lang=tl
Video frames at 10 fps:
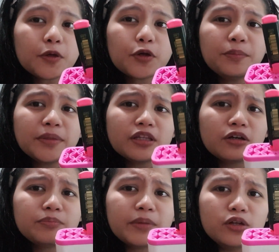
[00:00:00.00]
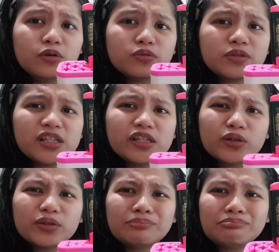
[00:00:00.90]
comment down below,
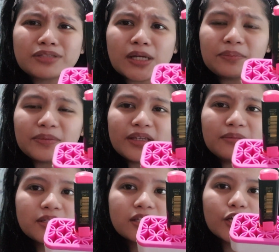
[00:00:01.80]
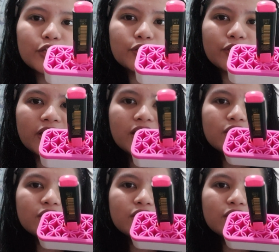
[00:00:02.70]
silicone something, basta ganun.